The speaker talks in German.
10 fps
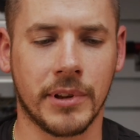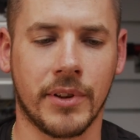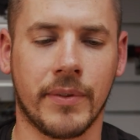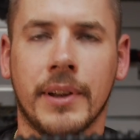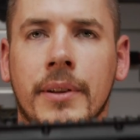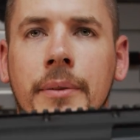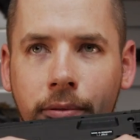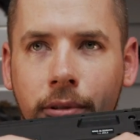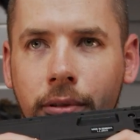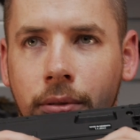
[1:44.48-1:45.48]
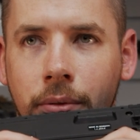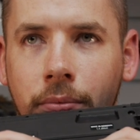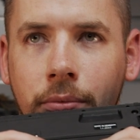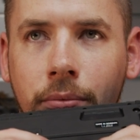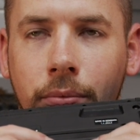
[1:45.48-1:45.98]
meine jetzt weiter. Einfach
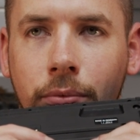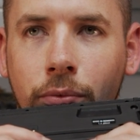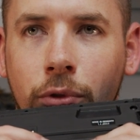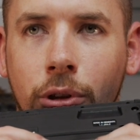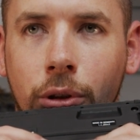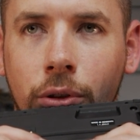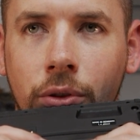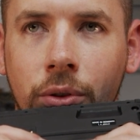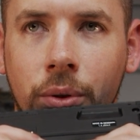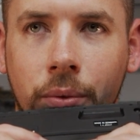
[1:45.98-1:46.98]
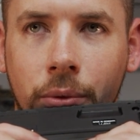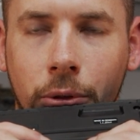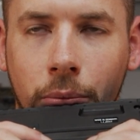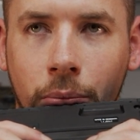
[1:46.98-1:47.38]
von außen so. Ne?